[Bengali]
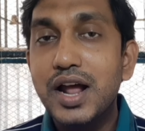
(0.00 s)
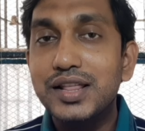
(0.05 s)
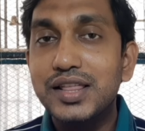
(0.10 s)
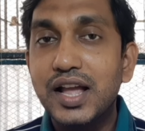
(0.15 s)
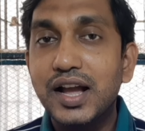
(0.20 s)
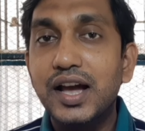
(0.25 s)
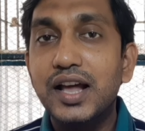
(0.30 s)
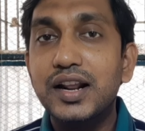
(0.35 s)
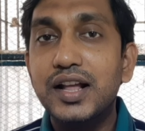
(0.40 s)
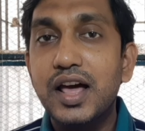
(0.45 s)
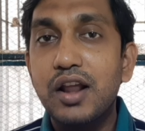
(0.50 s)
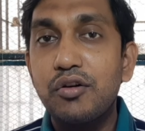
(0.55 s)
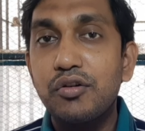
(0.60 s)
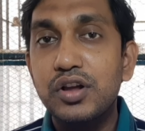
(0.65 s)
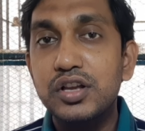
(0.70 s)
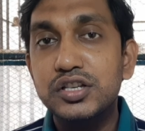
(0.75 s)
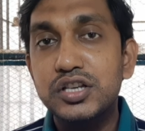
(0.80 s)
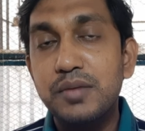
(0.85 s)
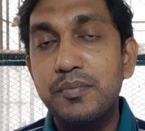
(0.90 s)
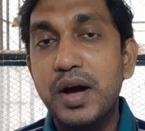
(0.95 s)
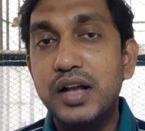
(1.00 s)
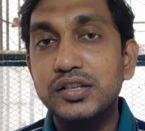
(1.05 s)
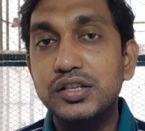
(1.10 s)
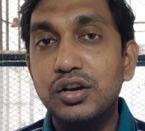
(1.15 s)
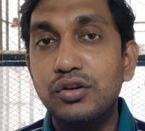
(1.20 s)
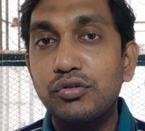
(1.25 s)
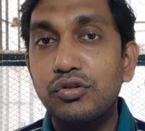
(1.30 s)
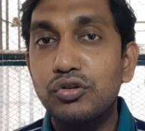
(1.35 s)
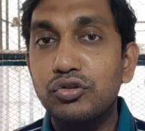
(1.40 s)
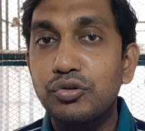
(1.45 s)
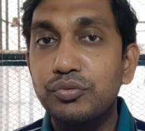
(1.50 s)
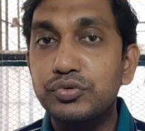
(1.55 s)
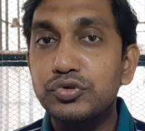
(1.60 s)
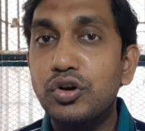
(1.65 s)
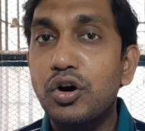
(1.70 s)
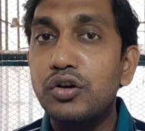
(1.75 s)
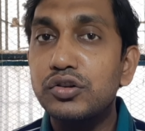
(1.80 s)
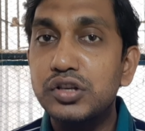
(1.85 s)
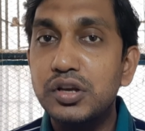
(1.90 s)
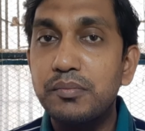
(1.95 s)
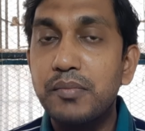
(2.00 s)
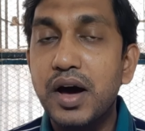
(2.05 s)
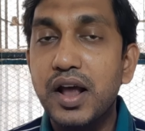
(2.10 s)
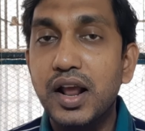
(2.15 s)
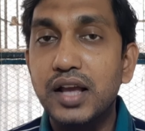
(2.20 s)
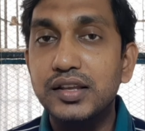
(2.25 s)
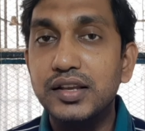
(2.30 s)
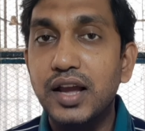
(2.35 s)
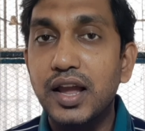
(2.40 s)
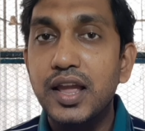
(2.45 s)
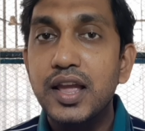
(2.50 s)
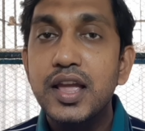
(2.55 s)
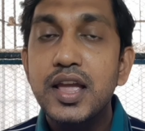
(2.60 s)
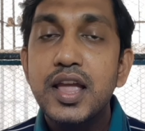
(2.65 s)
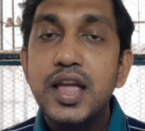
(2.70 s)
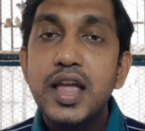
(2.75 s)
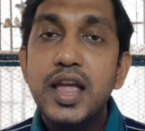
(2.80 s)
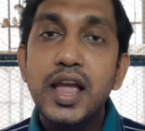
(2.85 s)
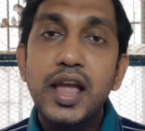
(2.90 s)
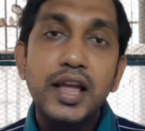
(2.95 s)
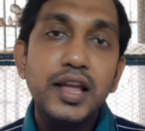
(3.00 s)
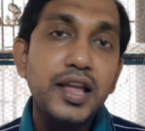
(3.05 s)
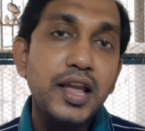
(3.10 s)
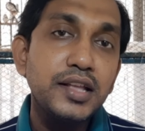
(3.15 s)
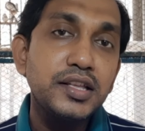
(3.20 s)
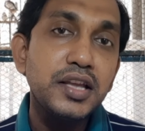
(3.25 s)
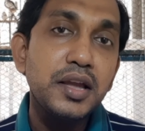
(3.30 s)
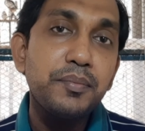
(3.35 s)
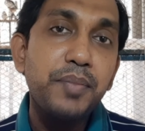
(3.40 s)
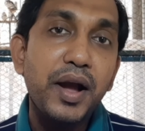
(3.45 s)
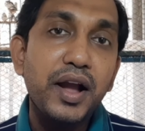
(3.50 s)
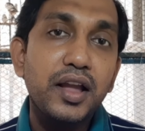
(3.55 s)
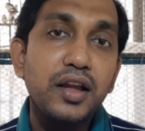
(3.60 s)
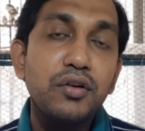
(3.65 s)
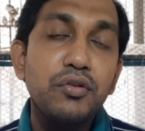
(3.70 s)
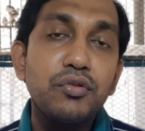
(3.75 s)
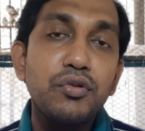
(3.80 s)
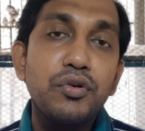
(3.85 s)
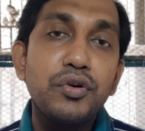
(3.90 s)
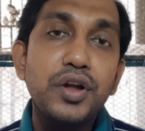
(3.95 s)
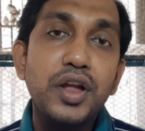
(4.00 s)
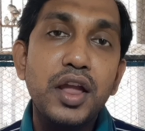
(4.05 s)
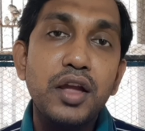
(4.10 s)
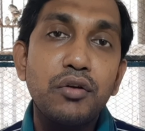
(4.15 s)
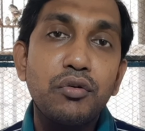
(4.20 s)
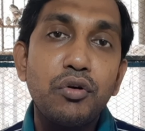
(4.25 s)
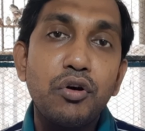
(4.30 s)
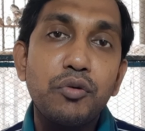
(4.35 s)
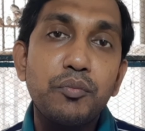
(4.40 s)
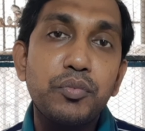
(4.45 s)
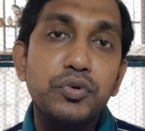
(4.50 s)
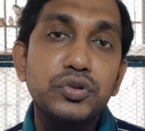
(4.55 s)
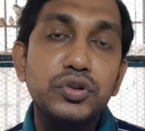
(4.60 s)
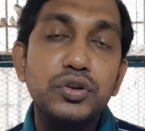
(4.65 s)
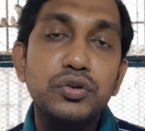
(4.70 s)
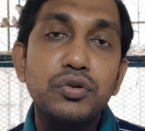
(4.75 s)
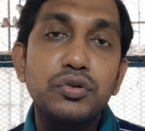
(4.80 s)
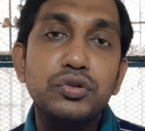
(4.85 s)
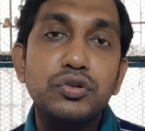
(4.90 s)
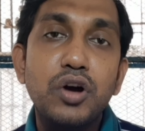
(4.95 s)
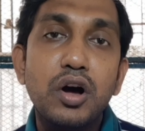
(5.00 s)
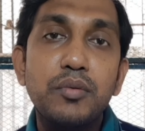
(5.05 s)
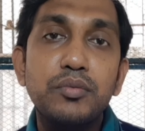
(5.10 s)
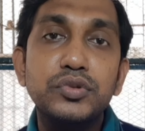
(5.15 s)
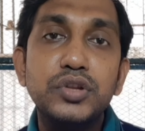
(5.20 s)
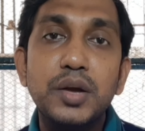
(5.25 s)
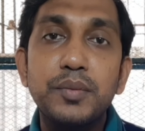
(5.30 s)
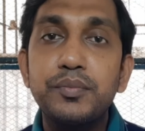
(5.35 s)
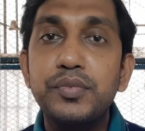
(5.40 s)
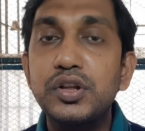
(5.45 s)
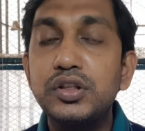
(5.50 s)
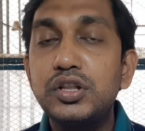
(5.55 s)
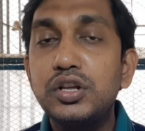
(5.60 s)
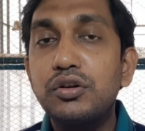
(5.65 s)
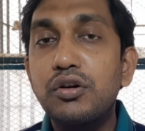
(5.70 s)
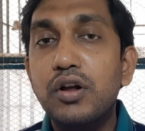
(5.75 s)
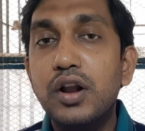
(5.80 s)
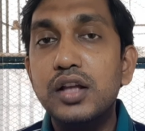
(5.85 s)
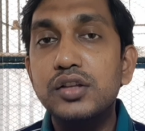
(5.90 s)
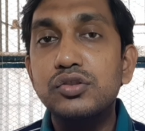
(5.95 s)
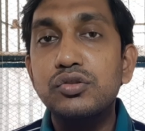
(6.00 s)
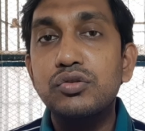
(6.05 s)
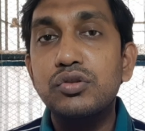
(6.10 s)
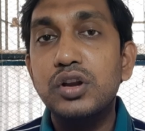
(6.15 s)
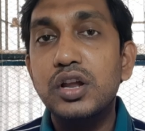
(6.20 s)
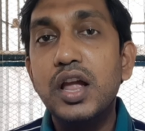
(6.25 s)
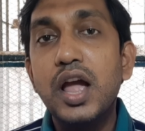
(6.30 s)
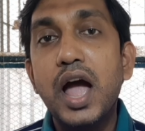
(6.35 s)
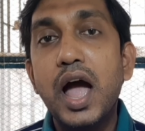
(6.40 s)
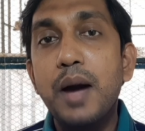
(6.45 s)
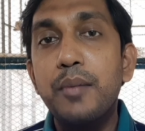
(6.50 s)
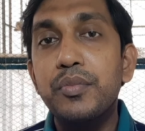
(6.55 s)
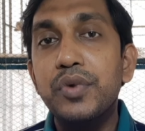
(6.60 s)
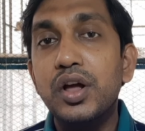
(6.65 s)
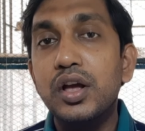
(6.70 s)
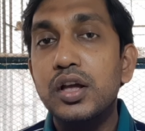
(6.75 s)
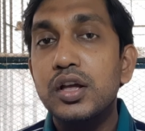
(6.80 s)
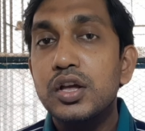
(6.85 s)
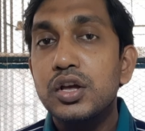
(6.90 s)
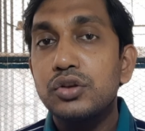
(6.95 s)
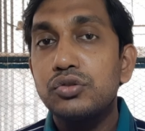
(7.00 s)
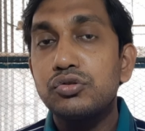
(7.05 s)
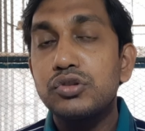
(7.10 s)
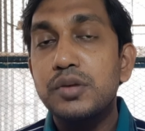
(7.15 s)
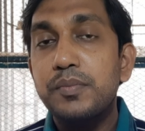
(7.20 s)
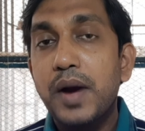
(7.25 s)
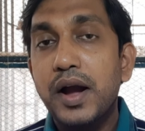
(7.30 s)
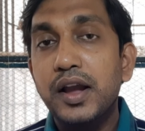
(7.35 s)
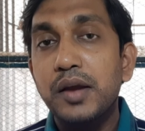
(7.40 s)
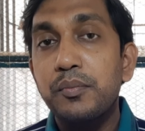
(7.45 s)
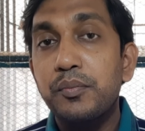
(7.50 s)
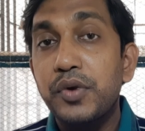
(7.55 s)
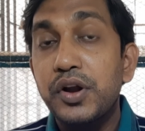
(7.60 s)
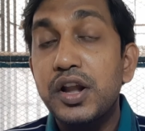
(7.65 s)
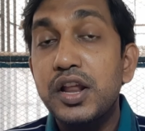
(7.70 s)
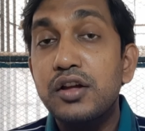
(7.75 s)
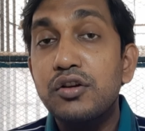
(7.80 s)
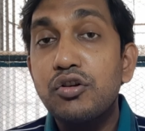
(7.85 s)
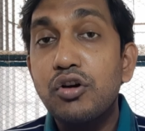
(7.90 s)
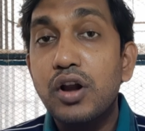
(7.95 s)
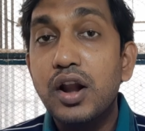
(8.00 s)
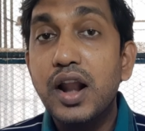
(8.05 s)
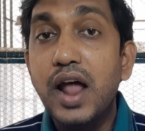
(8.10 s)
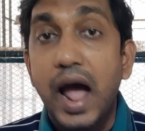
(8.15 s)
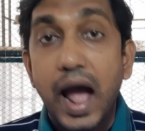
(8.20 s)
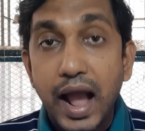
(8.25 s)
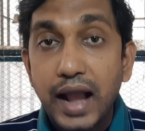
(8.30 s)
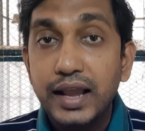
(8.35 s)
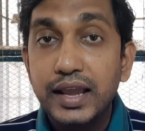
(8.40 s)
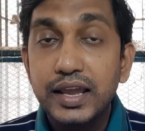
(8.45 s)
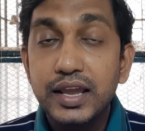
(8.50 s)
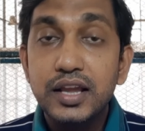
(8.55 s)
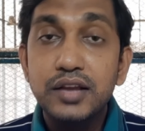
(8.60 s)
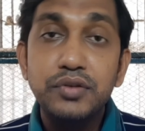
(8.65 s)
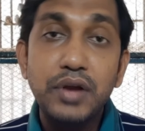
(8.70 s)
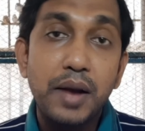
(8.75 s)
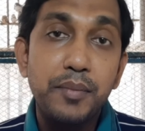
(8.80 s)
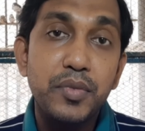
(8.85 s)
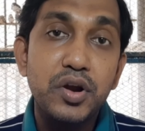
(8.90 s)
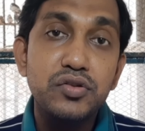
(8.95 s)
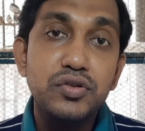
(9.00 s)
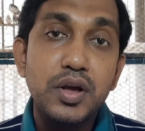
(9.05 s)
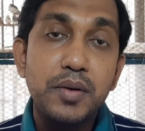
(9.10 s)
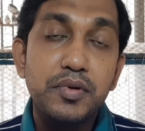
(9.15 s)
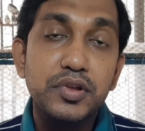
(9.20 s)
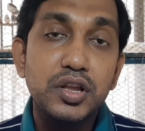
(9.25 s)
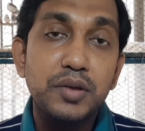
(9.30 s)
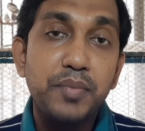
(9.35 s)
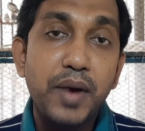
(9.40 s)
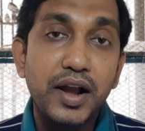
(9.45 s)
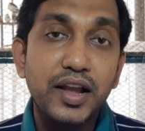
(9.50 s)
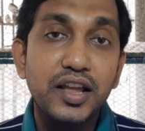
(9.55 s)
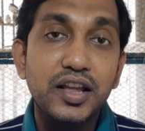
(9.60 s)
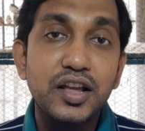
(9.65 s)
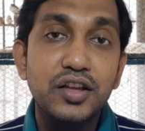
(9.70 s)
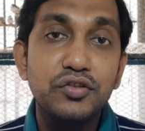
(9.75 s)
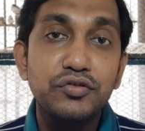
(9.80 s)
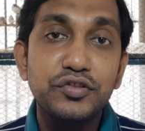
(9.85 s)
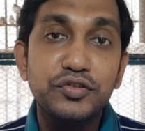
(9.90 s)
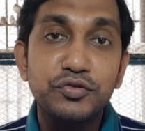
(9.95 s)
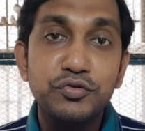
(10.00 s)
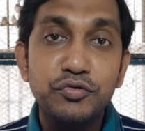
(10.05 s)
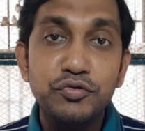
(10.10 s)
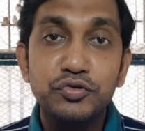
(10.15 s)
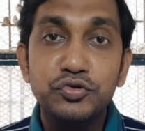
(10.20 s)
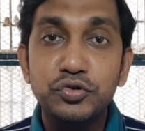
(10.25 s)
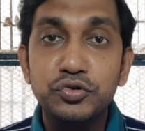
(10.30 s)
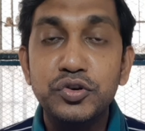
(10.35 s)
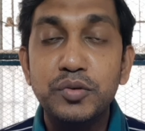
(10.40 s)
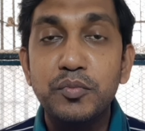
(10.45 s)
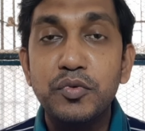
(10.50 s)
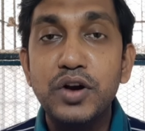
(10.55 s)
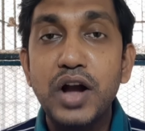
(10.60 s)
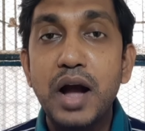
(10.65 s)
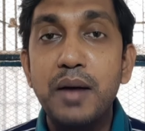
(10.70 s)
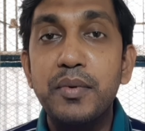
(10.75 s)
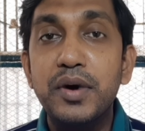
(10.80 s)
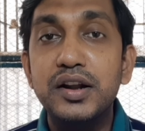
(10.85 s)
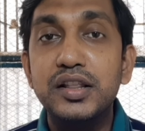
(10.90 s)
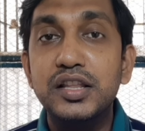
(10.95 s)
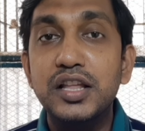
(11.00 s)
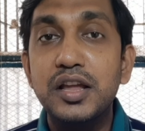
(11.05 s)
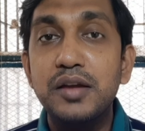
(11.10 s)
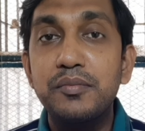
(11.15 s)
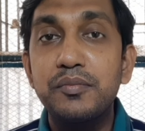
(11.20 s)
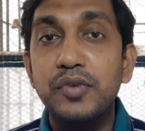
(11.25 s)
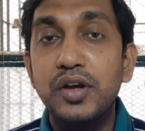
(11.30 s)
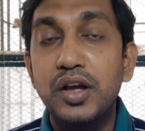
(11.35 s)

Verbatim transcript: না থাকার কারণে সেই বাচ্চাগুলো খুব সহজে মারা যায় এই যে পাখিগুলো এই রোগ প্রতিরোধ ক্ষমতা বৃদ্ধি করার জন্য আমরা যদি পাখি ব্রিডিং করার আগে আমরা যদি আমাদের পাখিকে যদি সুষম খাবার দেই